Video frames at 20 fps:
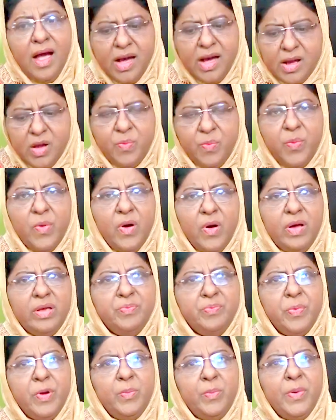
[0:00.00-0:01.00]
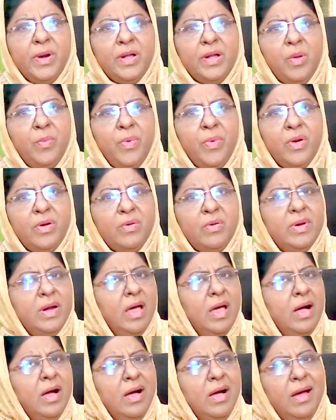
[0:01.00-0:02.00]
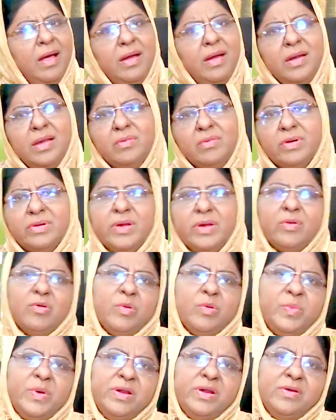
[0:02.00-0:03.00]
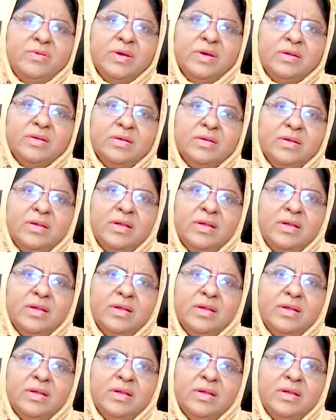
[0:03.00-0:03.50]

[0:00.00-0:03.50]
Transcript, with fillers: அங்கே போய் புல்பட்டில் போனவொன்னே ஆண்டவர் டேக் ஓவர் பண்ணிடுவார்